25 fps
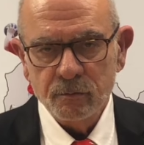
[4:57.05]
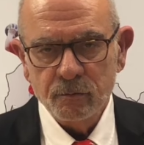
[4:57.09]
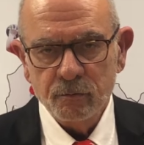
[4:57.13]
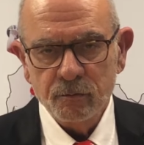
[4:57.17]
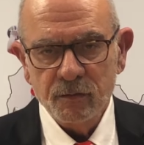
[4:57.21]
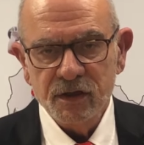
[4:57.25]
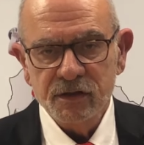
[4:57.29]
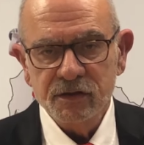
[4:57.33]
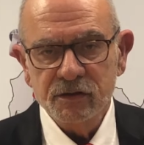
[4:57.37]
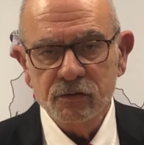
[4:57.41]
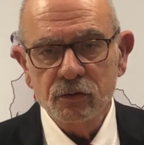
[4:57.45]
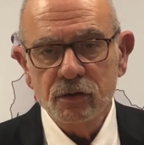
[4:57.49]

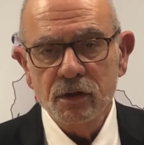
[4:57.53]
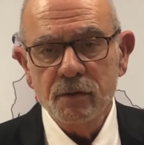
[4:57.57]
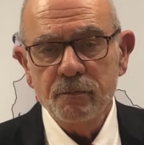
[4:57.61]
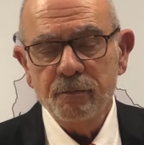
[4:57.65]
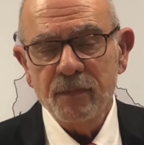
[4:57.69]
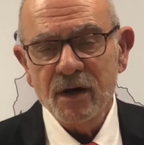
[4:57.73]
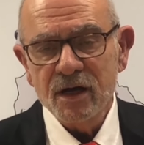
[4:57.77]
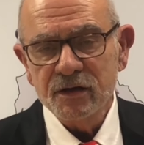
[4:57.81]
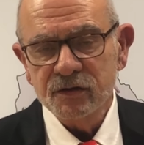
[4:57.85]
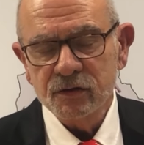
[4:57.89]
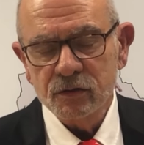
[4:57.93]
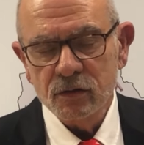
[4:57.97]
mais ce n'est
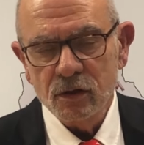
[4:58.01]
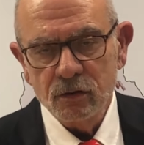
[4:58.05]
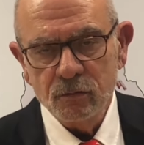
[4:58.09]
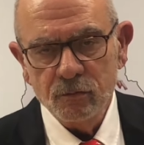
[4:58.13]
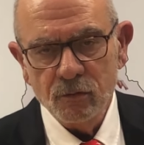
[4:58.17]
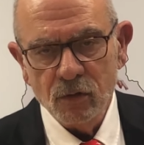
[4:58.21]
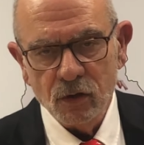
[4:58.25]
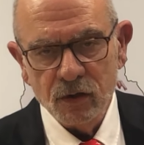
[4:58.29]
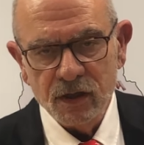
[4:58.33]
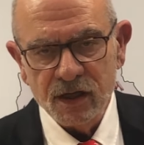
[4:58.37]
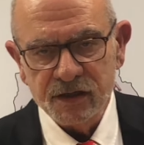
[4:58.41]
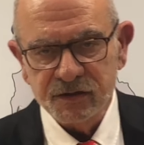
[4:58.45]
pas
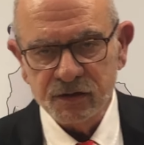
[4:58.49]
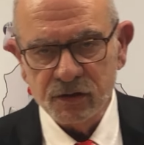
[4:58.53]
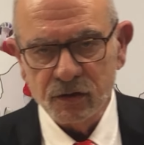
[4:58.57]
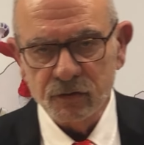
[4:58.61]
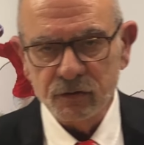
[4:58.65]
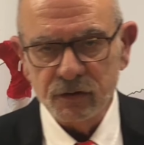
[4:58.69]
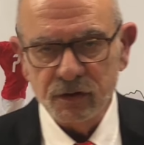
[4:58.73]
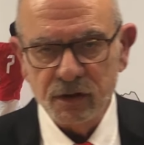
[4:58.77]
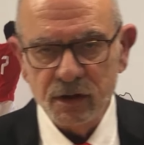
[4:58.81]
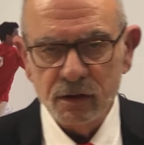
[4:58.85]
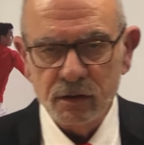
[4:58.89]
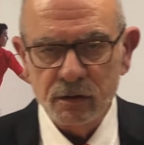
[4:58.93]
seulement la
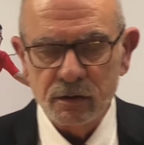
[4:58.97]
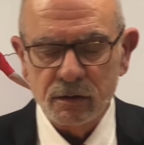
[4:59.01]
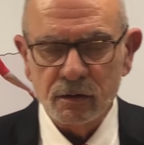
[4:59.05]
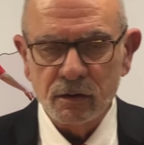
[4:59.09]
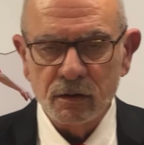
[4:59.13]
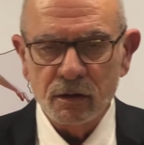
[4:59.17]
santé,